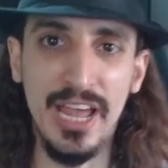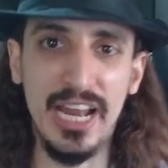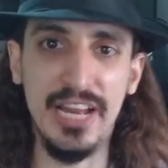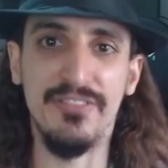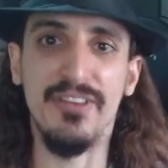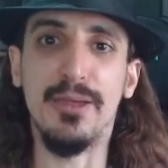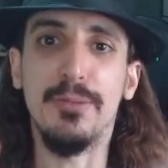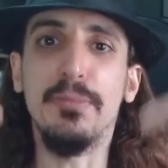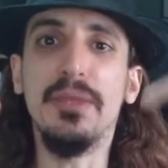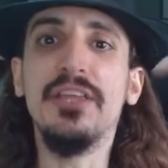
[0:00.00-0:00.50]
Ele
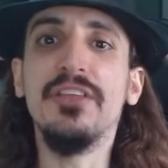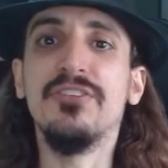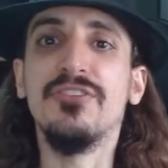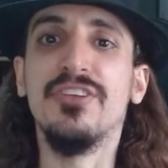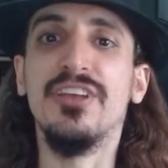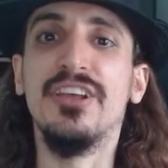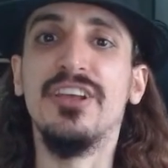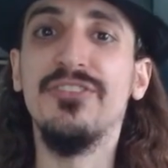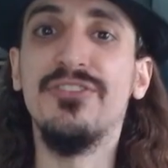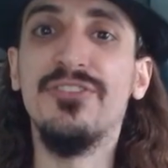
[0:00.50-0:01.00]
vai
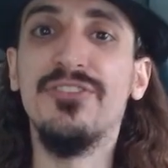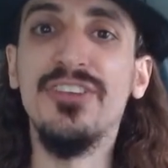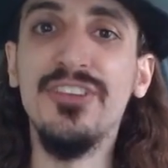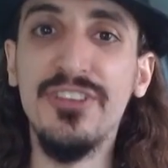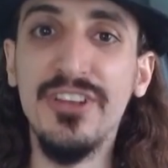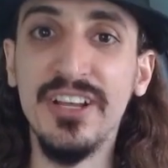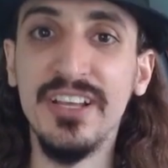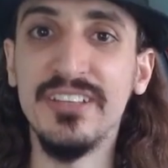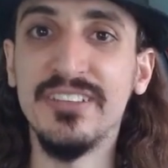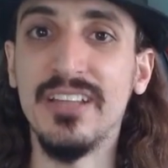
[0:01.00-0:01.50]
mentir e
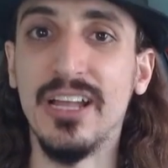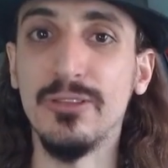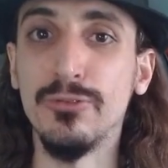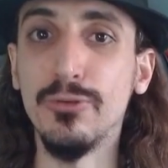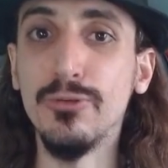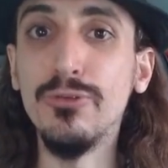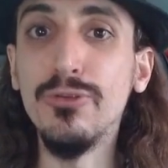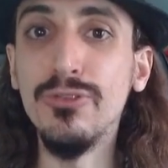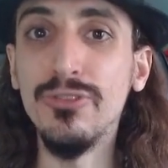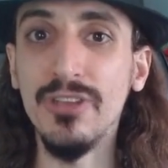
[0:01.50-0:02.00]
fingir que está
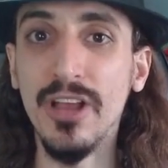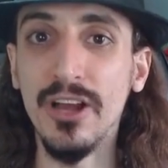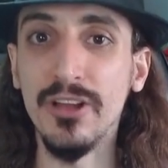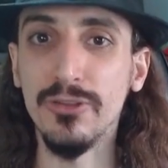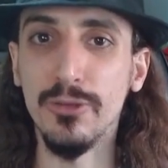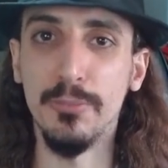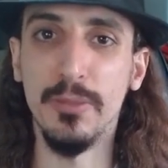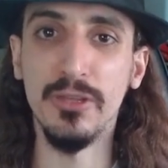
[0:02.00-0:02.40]
tudo certo,